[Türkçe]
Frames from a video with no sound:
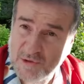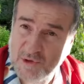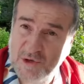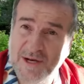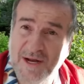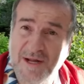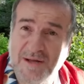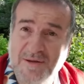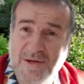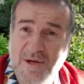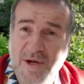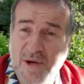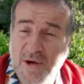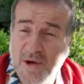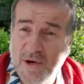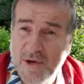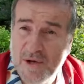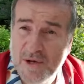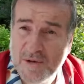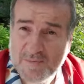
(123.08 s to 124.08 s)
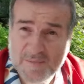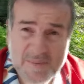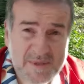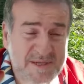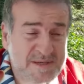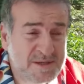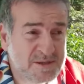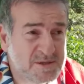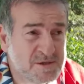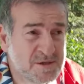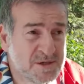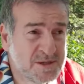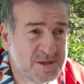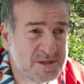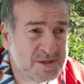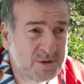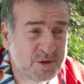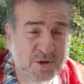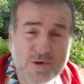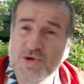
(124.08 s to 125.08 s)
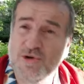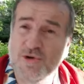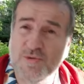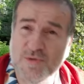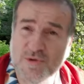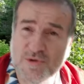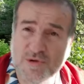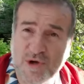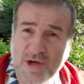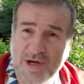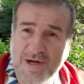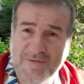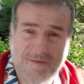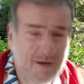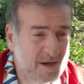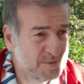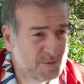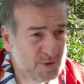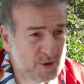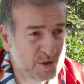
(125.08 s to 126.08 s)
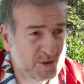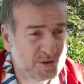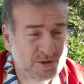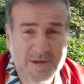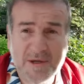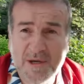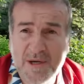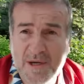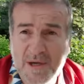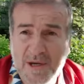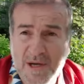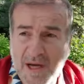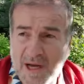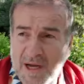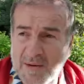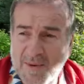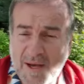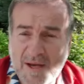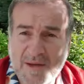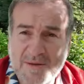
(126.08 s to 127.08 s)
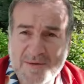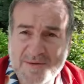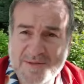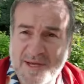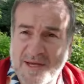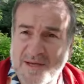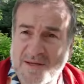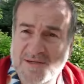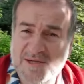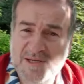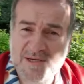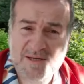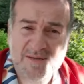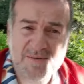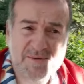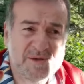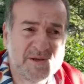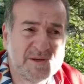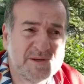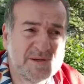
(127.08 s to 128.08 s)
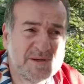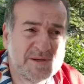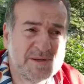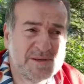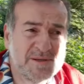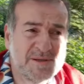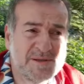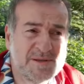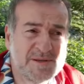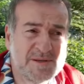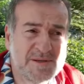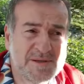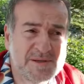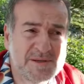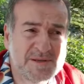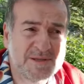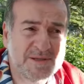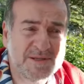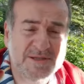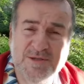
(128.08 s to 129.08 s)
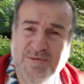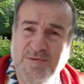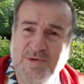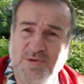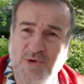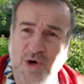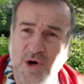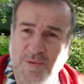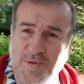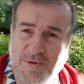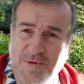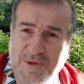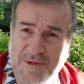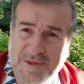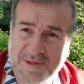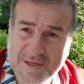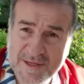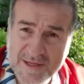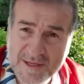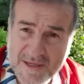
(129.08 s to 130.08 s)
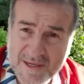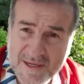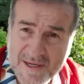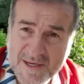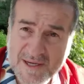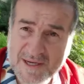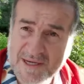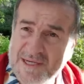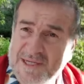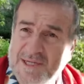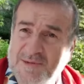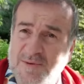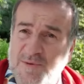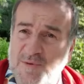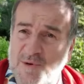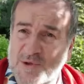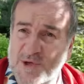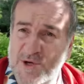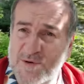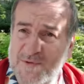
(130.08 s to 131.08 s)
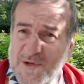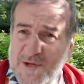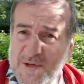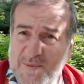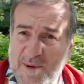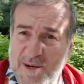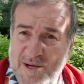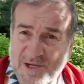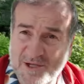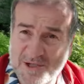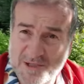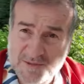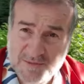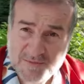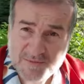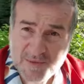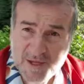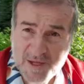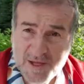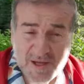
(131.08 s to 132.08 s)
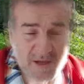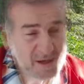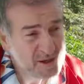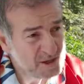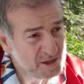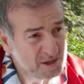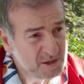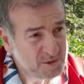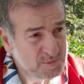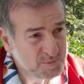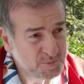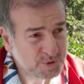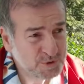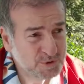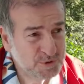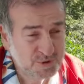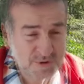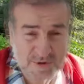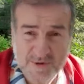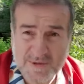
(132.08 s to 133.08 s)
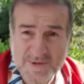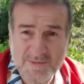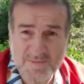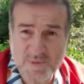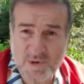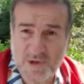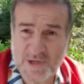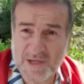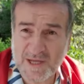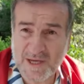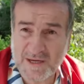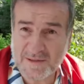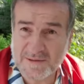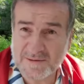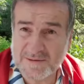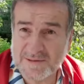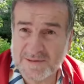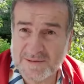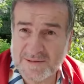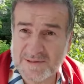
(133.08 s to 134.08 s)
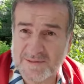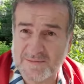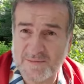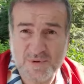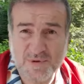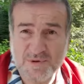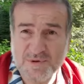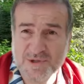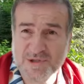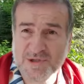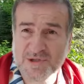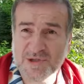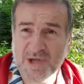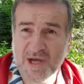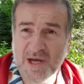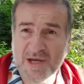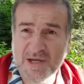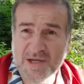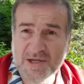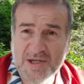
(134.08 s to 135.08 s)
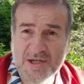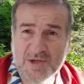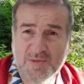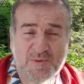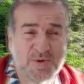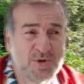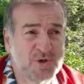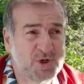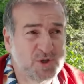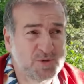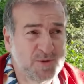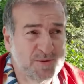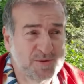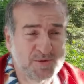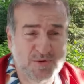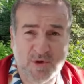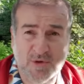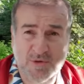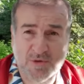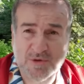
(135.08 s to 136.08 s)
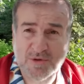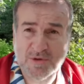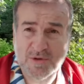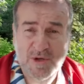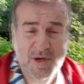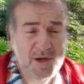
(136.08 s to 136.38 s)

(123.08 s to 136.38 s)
gören bir e, konuştuğumuzu gören var mı? Yok. Ha, ben sadece e, kızımın doğum günlerinde kızımın fotoğraflarını paylaşırım. Budur. Bu kadar. Bunun dışında hiçbir görüşmemiz yoktur.